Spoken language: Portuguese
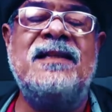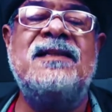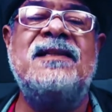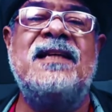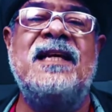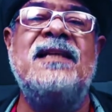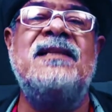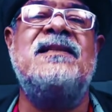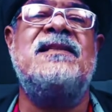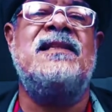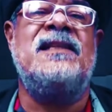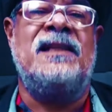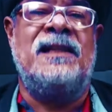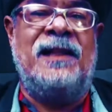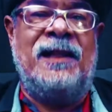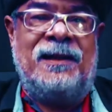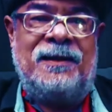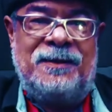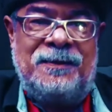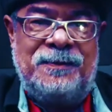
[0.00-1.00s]

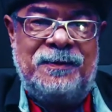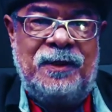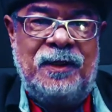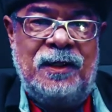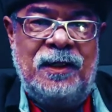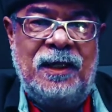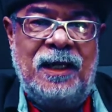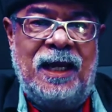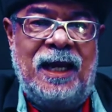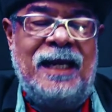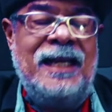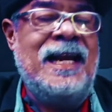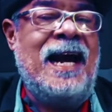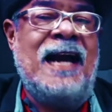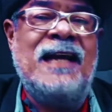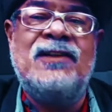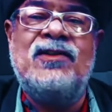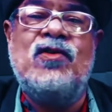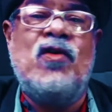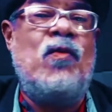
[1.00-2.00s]
esquecida.
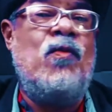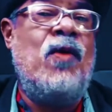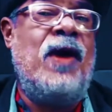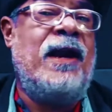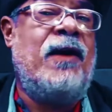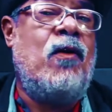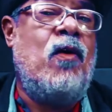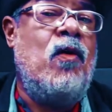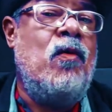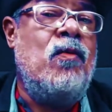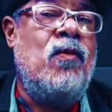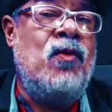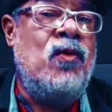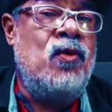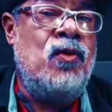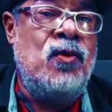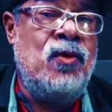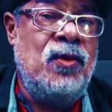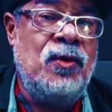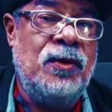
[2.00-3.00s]
Aliás, como é
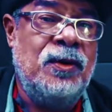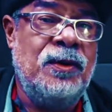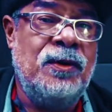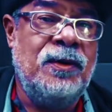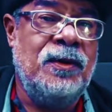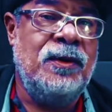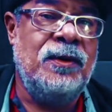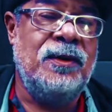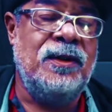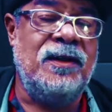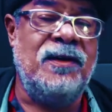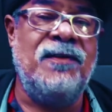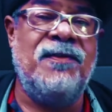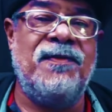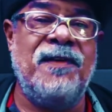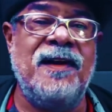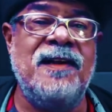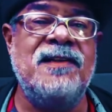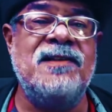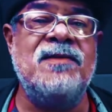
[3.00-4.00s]
comum
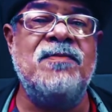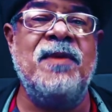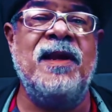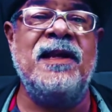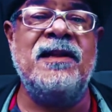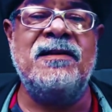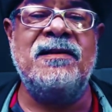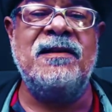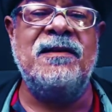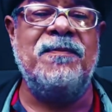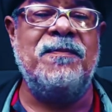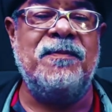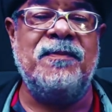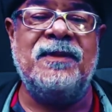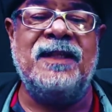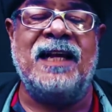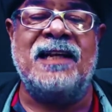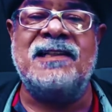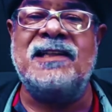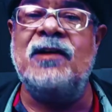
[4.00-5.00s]
infelizmente,
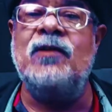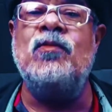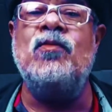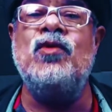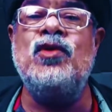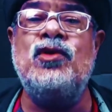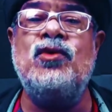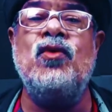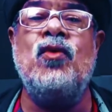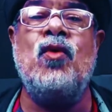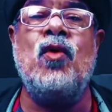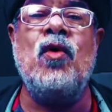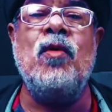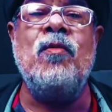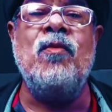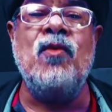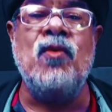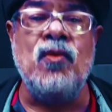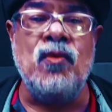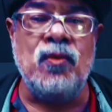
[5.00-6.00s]
está sendo muito
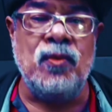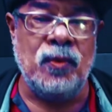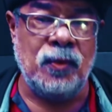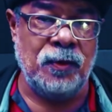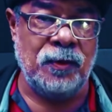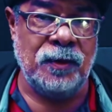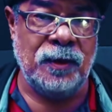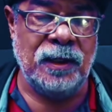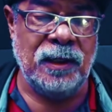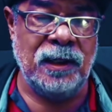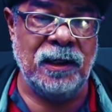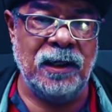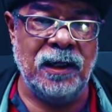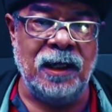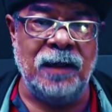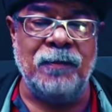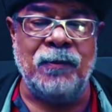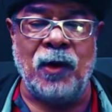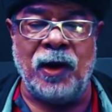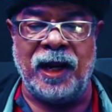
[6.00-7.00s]
comum.
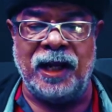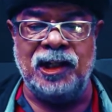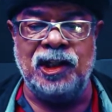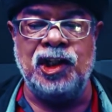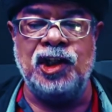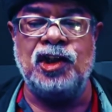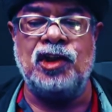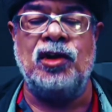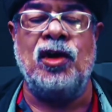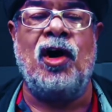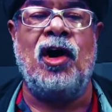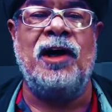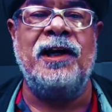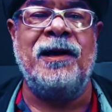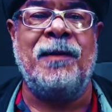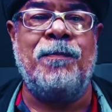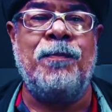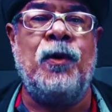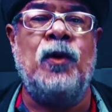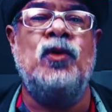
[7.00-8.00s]
Embora a
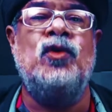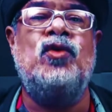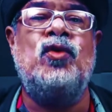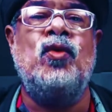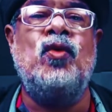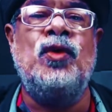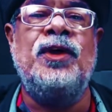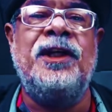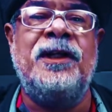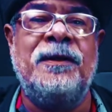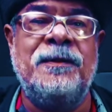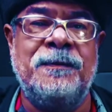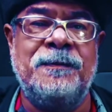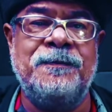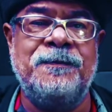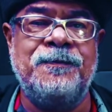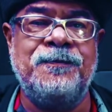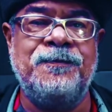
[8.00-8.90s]
história pontue